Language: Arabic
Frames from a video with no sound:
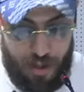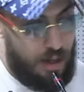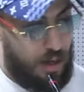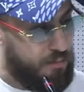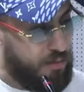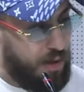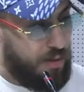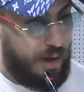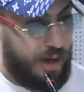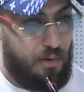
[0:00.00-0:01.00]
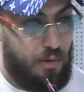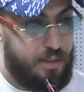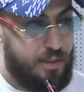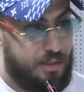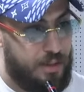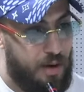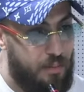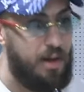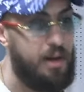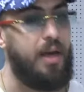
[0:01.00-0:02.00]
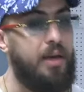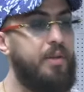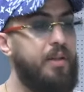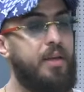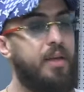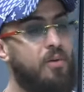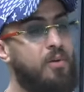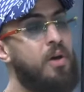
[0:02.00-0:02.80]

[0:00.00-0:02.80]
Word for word: الحمد لله بخير وغادي يستمر مع اللاعبين ديالو